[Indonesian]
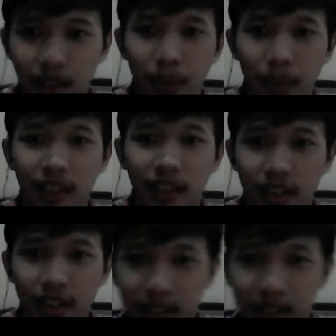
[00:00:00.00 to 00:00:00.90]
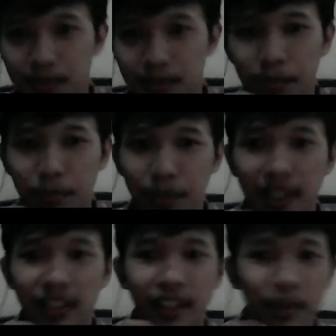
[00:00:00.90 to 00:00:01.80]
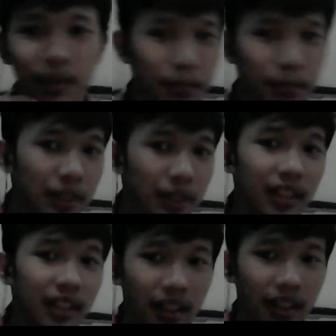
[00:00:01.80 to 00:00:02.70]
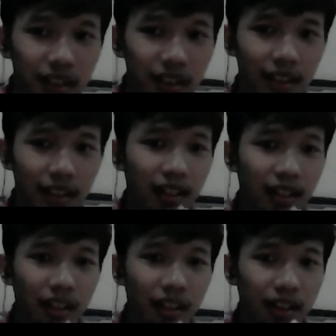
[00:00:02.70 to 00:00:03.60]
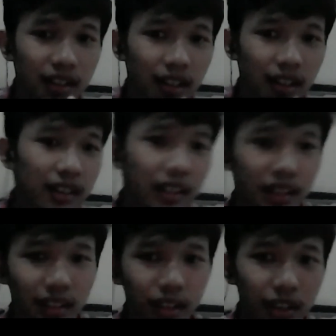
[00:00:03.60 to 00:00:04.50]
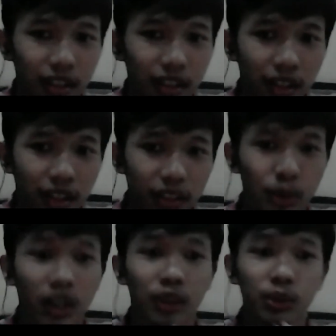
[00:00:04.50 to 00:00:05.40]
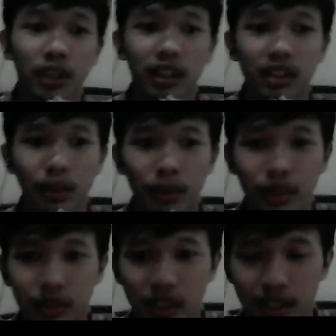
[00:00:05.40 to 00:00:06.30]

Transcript: menanyakan pertanyaan-pertanyaan dan juga sudah dijawab oleh Ustaz